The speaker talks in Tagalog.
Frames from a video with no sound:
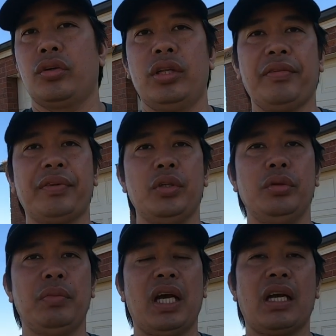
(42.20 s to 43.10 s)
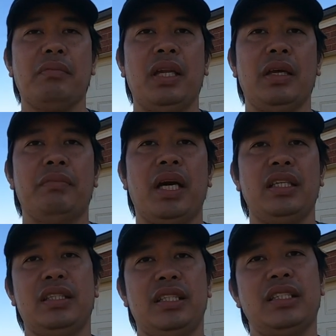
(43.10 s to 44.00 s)
Good afternoon mga
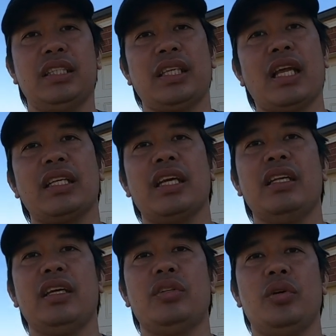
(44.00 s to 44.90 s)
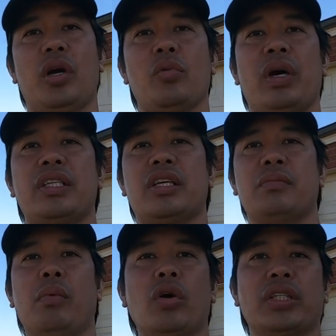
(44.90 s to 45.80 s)
kabalaybay. This is Ariel and you are
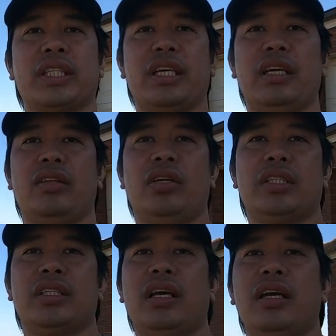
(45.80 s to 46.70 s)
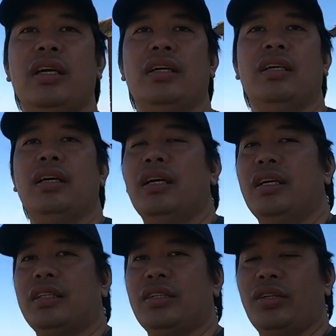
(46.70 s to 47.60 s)
watching Bongski and Oz.
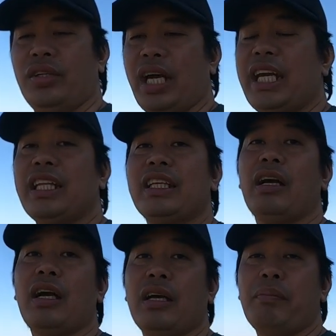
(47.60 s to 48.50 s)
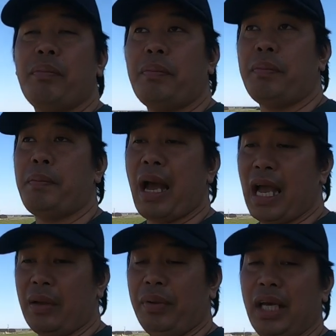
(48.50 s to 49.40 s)
So, ayan ka
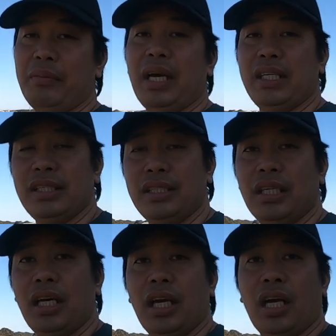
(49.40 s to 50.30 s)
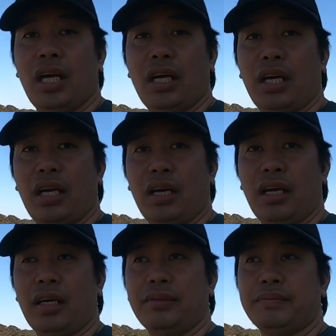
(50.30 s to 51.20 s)
mga kabalaybay.
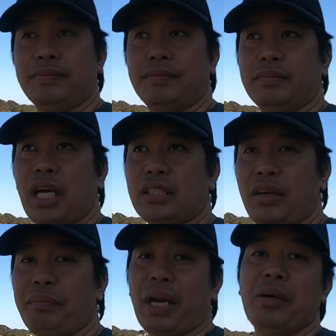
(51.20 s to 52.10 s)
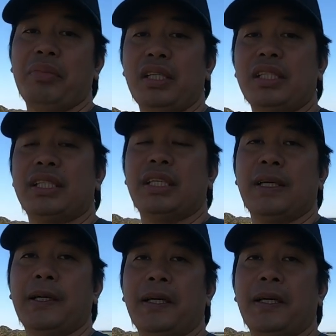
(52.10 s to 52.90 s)
Um, as I promise,